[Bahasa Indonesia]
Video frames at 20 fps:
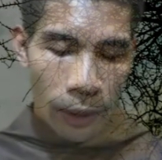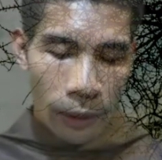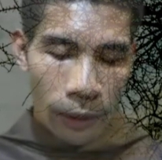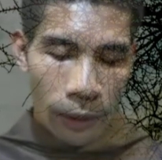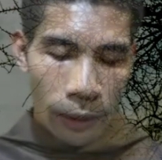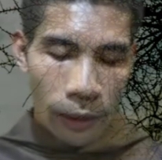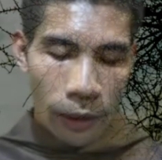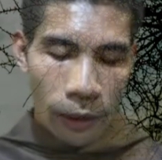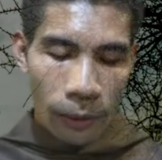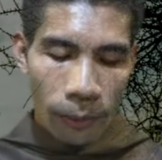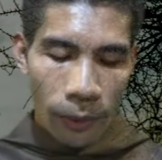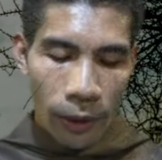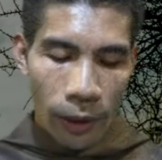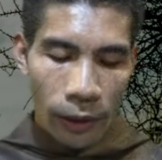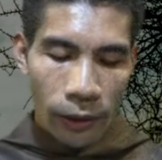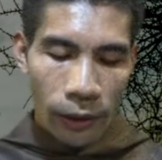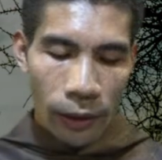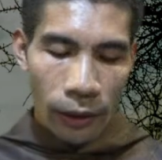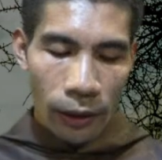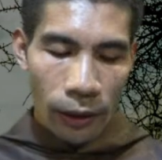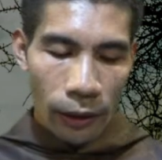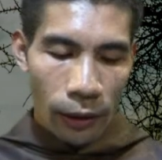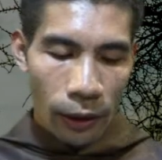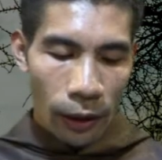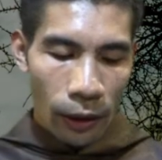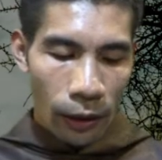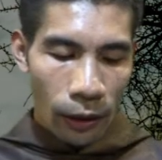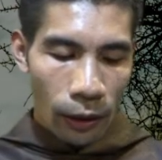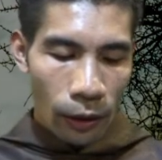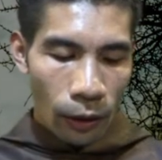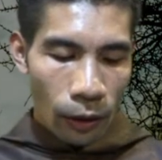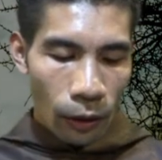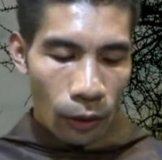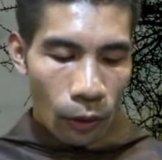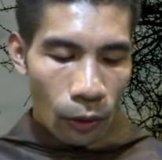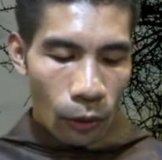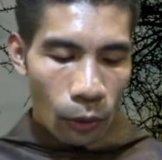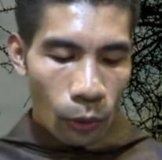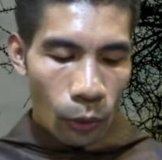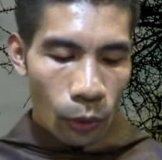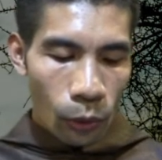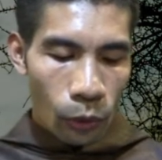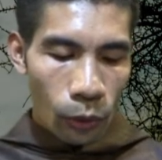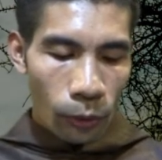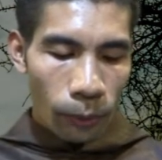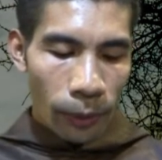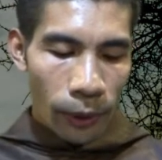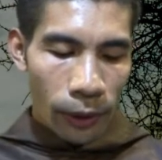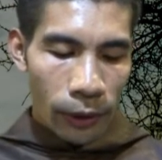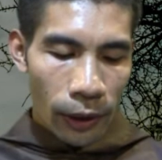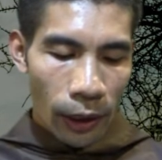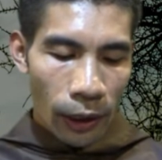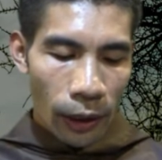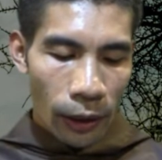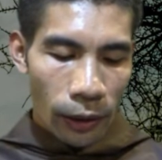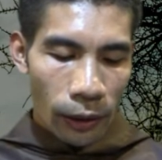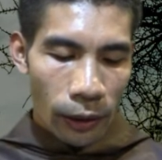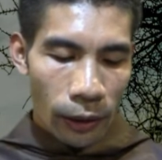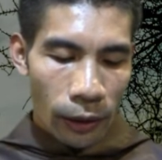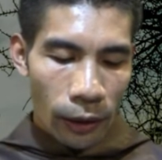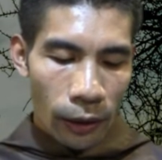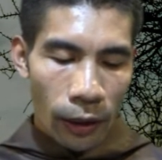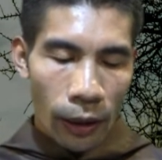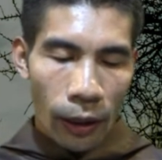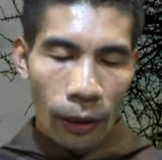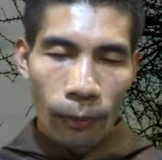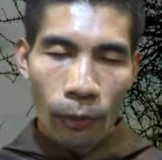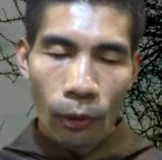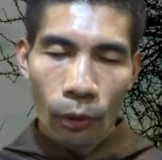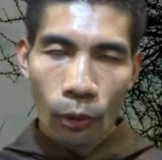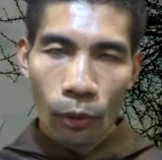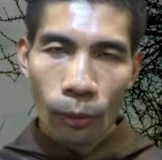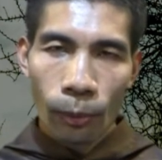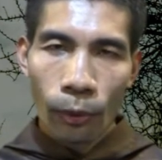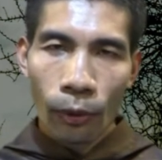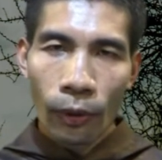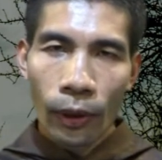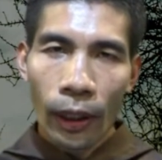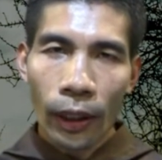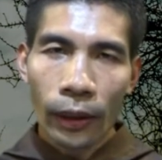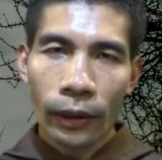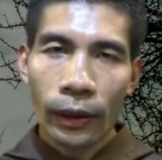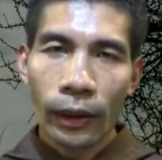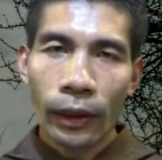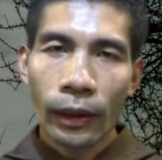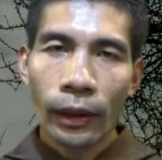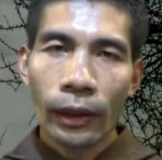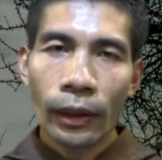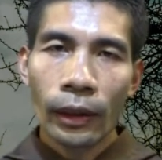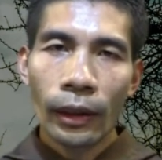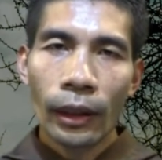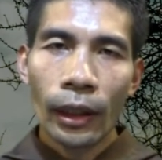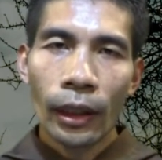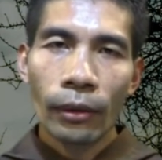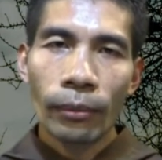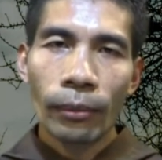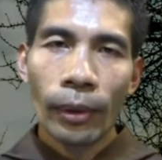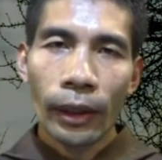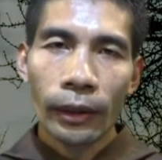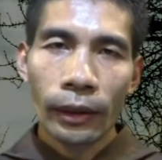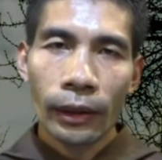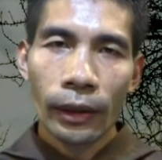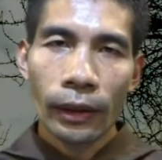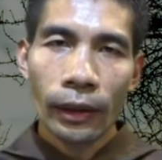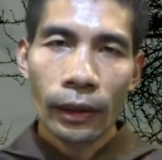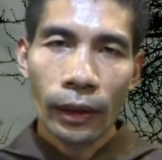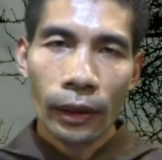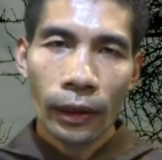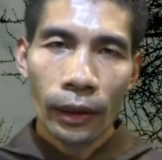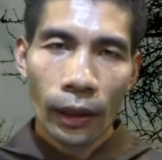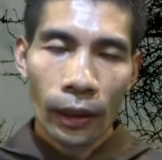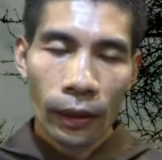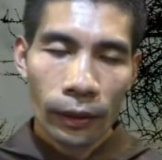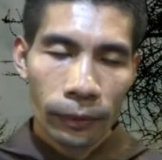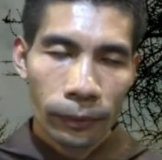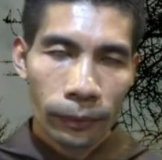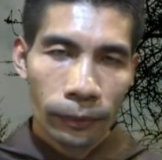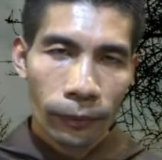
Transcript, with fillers: hari ini mengajak kita untuk berjalan ke dalam lubuk hati dan batin kita.